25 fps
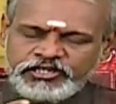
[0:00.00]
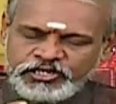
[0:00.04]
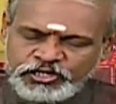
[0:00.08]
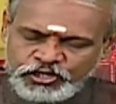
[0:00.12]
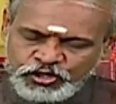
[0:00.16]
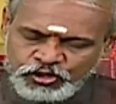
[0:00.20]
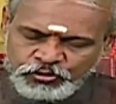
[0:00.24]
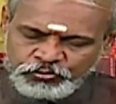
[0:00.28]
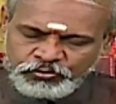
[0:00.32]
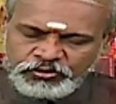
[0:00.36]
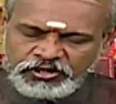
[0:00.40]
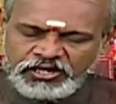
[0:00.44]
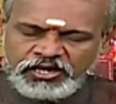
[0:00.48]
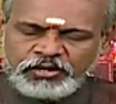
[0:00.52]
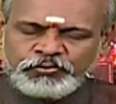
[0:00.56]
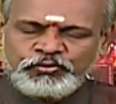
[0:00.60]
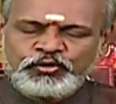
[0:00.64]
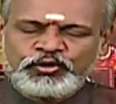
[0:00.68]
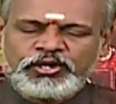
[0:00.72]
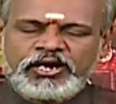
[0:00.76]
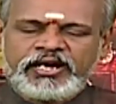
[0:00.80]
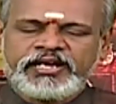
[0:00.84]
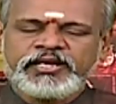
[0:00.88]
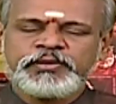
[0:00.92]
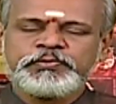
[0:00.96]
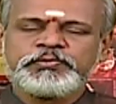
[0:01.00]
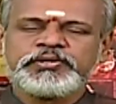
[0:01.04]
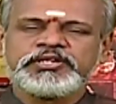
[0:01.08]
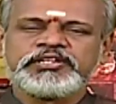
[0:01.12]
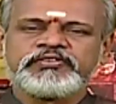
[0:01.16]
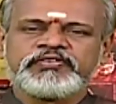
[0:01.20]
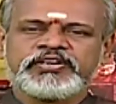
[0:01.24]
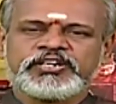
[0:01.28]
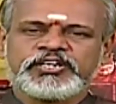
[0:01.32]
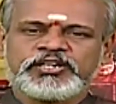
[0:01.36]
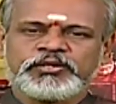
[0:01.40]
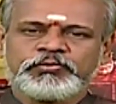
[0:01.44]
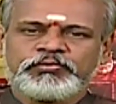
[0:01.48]
இன்னும் நாம் ஒரு ஐம்பது
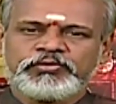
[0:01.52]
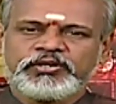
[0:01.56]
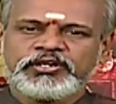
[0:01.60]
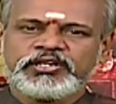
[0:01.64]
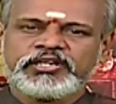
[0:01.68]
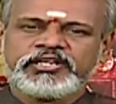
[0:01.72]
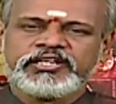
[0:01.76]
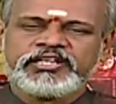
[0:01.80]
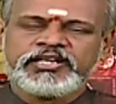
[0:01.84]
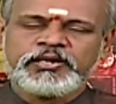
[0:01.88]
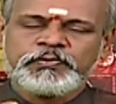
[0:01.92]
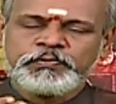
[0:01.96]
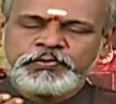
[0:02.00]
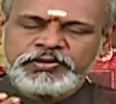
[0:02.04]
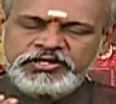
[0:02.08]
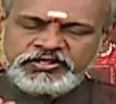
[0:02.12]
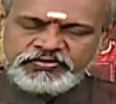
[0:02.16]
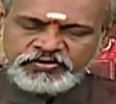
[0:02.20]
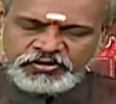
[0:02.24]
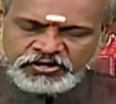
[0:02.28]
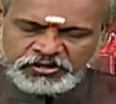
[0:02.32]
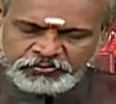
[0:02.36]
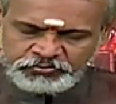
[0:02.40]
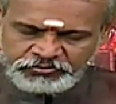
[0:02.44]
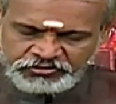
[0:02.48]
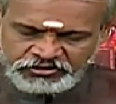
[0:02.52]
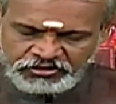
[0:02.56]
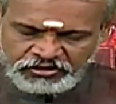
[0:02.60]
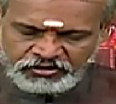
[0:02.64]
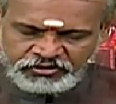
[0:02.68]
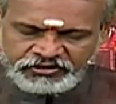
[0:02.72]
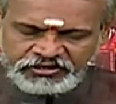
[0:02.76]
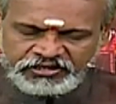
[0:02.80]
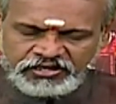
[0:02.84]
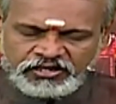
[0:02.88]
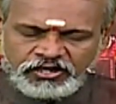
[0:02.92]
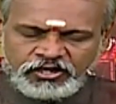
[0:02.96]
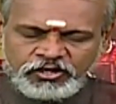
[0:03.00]
வருடம் எண்பது வருடம்
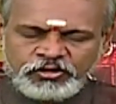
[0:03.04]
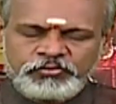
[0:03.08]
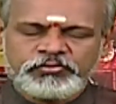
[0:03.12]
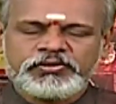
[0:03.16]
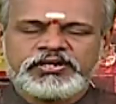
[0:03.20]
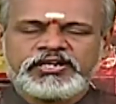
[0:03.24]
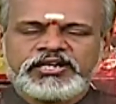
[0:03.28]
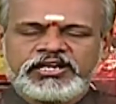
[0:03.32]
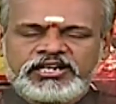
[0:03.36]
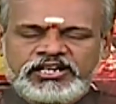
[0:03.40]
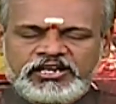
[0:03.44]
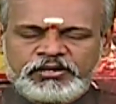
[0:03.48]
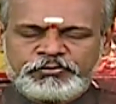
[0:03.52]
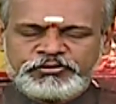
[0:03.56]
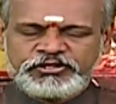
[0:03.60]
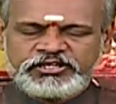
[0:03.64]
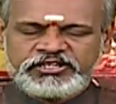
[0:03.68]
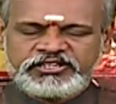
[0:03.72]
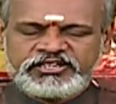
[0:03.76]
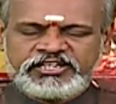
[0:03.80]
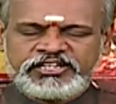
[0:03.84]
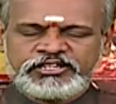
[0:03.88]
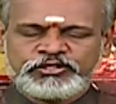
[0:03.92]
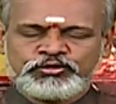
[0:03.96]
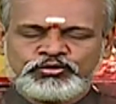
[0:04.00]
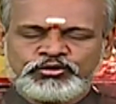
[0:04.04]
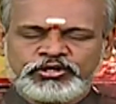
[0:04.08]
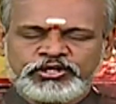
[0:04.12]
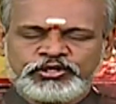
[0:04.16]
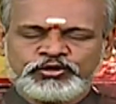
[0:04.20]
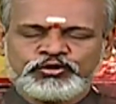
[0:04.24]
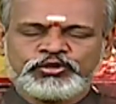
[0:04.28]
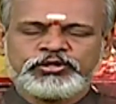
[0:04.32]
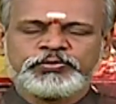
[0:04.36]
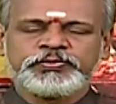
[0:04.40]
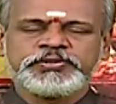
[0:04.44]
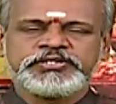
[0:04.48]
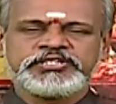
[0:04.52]
தாண்டினாலும் நமது இதயத்தினுடைய
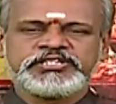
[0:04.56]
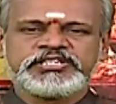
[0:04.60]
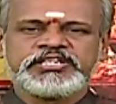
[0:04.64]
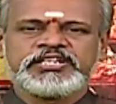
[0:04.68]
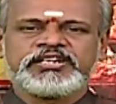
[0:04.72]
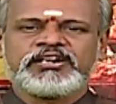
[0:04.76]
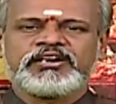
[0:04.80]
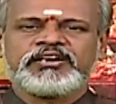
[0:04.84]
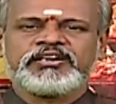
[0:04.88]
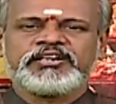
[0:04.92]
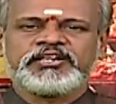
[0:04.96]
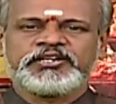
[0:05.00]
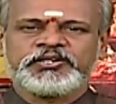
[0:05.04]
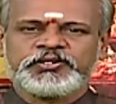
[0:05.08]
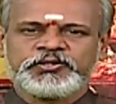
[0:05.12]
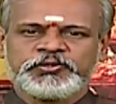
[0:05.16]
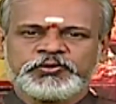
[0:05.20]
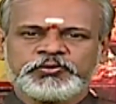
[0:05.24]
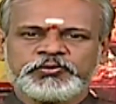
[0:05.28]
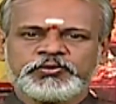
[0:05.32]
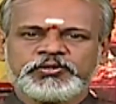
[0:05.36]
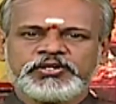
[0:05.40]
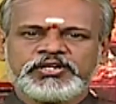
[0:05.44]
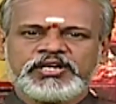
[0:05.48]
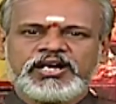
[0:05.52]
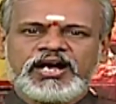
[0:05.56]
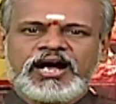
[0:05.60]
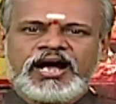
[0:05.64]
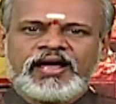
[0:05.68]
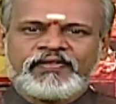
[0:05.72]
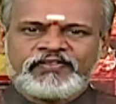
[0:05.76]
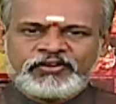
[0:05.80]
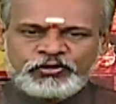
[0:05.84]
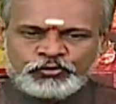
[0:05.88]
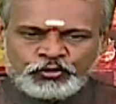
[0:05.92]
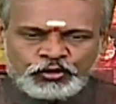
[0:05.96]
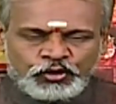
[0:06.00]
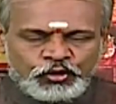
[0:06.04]
துடிப்பு சீராக இருக்கணும்
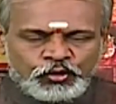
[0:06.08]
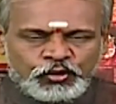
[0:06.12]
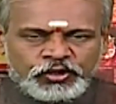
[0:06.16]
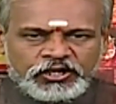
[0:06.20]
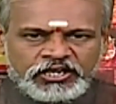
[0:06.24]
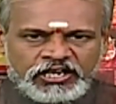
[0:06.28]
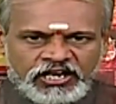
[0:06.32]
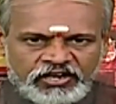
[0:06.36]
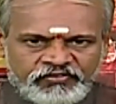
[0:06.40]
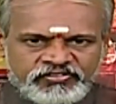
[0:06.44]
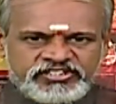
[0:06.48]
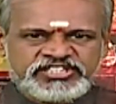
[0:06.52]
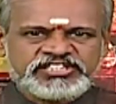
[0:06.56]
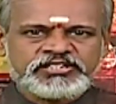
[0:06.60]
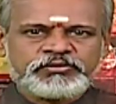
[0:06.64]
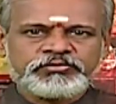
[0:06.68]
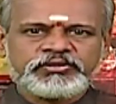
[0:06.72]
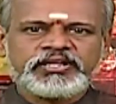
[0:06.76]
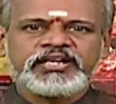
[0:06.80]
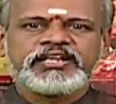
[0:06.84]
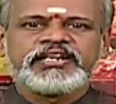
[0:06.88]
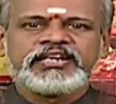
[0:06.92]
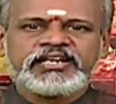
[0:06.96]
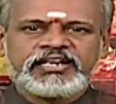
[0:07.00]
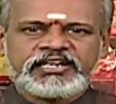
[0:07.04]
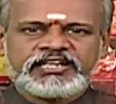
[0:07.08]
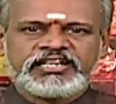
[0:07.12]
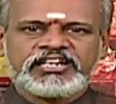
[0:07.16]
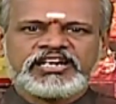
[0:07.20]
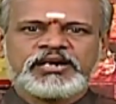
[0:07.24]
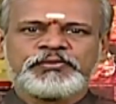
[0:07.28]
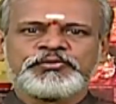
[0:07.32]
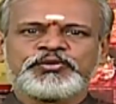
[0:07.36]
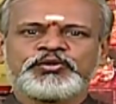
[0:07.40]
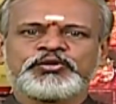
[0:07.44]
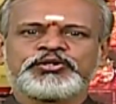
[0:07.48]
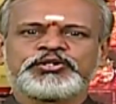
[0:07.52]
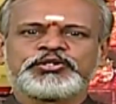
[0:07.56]
அதற்குரிய ஒரு கவசம் தான் இன்றைக்கு
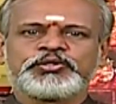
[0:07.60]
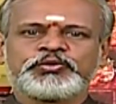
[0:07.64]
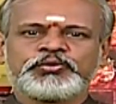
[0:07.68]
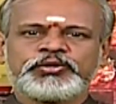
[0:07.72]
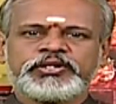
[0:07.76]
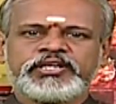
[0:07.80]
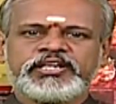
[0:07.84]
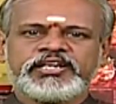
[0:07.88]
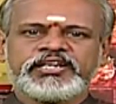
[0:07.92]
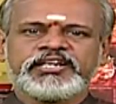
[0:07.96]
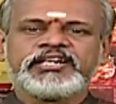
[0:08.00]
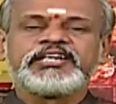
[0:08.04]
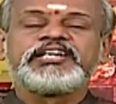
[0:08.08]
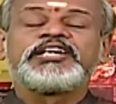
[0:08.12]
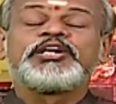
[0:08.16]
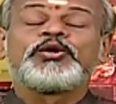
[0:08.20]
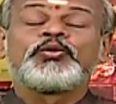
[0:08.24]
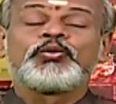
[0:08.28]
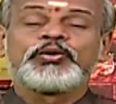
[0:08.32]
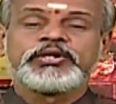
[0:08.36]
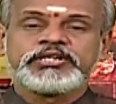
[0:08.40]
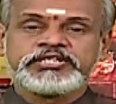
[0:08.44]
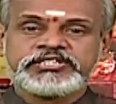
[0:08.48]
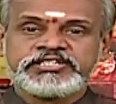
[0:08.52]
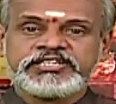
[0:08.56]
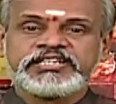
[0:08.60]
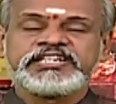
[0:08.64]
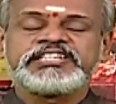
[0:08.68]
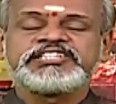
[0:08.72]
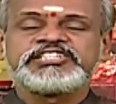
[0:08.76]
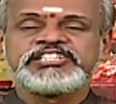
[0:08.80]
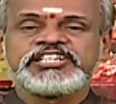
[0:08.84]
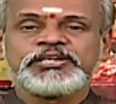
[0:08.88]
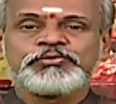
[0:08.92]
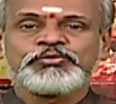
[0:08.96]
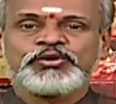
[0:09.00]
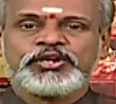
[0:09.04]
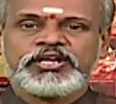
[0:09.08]
நாம் கொடுக்கக்கூடிய ஒரு
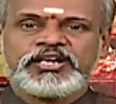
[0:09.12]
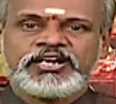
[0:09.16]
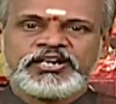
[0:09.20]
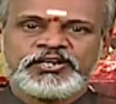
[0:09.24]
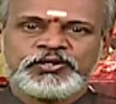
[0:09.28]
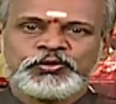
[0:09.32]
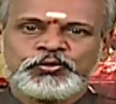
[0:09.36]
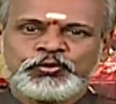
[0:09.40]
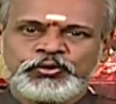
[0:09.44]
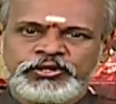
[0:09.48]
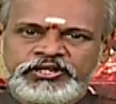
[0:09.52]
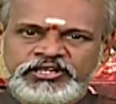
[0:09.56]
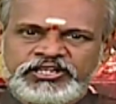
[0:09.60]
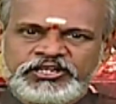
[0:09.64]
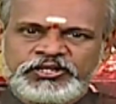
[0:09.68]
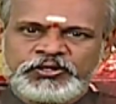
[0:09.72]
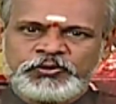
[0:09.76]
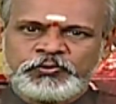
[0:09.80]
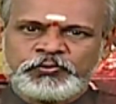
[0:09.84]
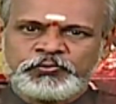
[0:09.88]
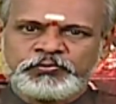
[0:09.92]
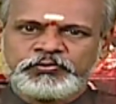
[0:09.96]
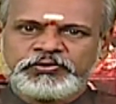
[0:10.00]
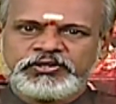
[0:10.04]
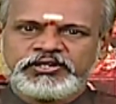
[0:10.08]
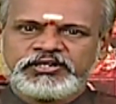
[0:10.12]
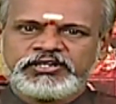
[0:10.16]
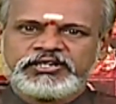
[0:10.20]
சிகிச்சை முறையாக கொடுக்கின்றோம்